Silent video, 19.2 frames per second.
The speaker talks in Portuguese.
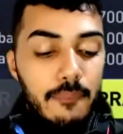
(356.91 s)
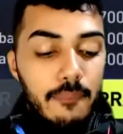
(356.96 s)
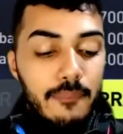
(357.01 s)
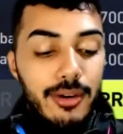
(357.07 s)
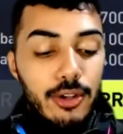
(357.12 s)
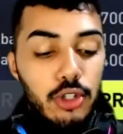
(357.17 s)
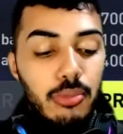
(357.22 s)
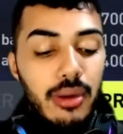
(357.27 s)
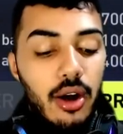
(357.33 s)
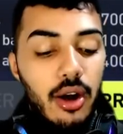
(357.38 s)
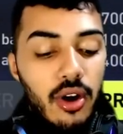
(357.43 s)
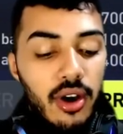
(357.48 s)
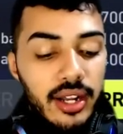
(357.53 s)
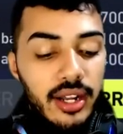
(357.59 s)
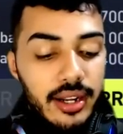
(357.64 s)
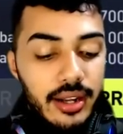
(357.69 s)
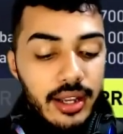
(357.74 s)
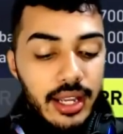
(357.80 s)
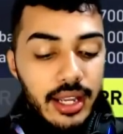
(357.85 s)
Mas uma
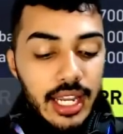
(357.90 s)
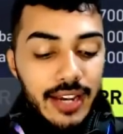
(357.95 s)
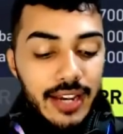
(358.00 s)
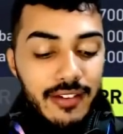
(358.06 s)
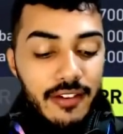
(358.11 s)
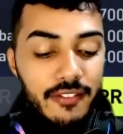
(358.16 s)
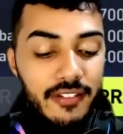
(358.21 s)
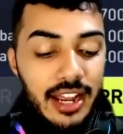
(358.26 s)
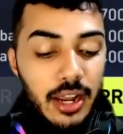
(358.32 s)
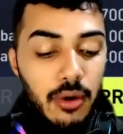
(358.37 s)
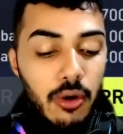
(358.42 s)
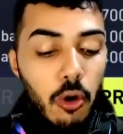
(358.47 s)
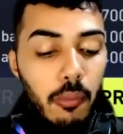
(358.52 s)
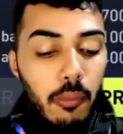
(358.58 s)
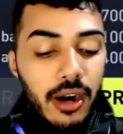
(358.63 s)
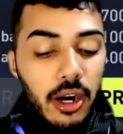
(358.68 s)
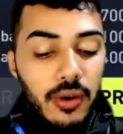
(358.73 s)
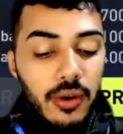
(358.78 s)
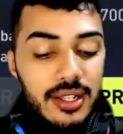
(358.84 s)
hora vai ficar igual
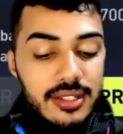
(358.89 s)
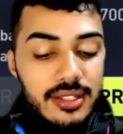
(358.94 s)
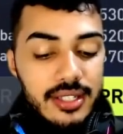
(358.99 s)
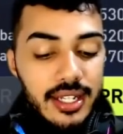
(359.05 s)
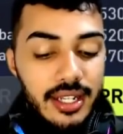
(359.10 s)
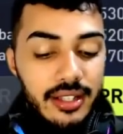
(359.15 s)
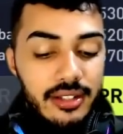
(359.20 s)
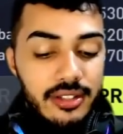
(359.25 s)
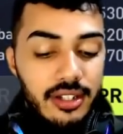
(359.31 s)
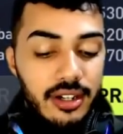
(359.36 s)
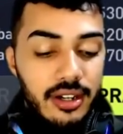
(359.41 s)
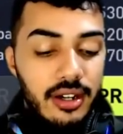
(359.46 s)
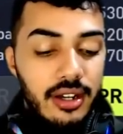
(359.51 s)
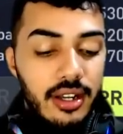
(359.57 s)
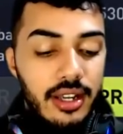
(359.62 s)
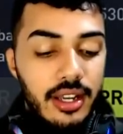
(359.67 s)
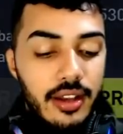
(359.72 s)
o Marco Ascense, ó